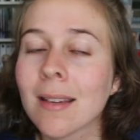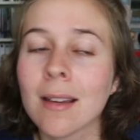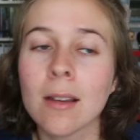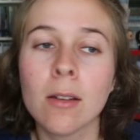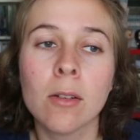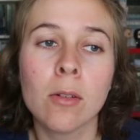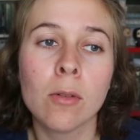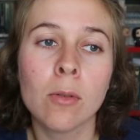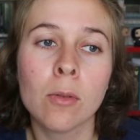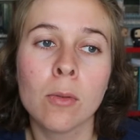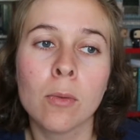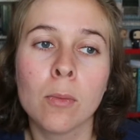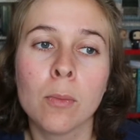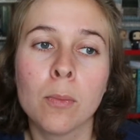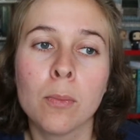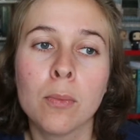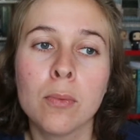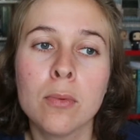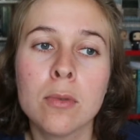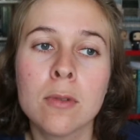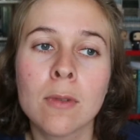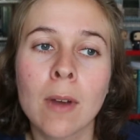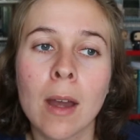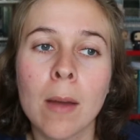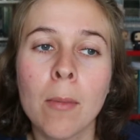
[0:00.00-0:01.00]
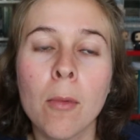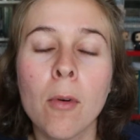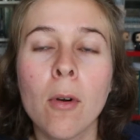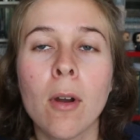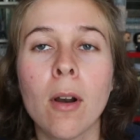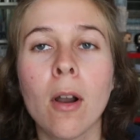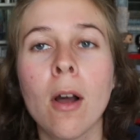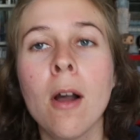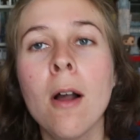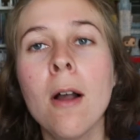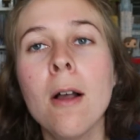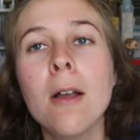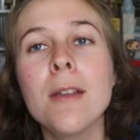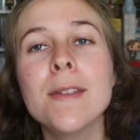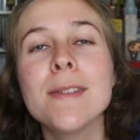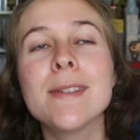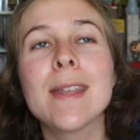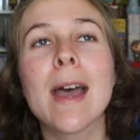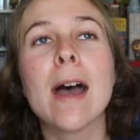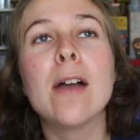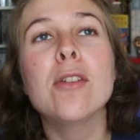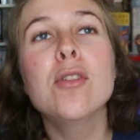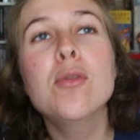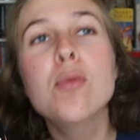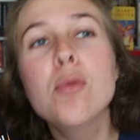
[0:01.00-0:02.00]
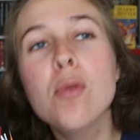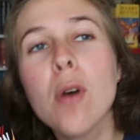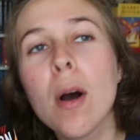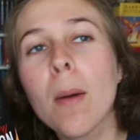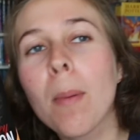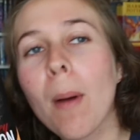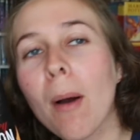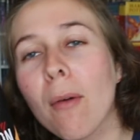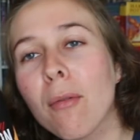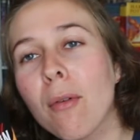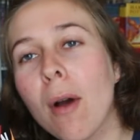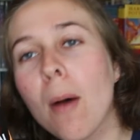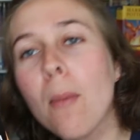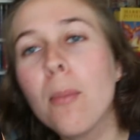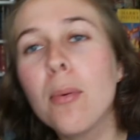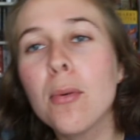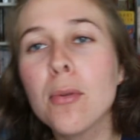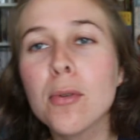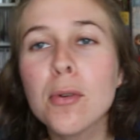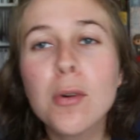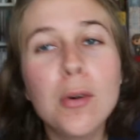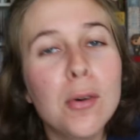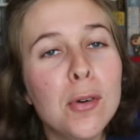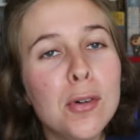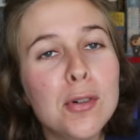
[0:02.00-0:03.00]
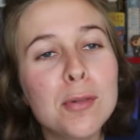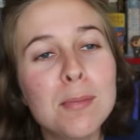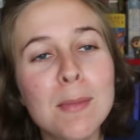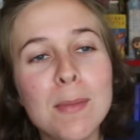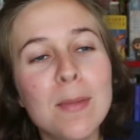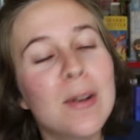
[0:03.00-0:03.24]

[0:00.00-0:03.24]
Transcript: Hein. On pousse vraiment. Alors, c'est un humour parfois un peu gauche.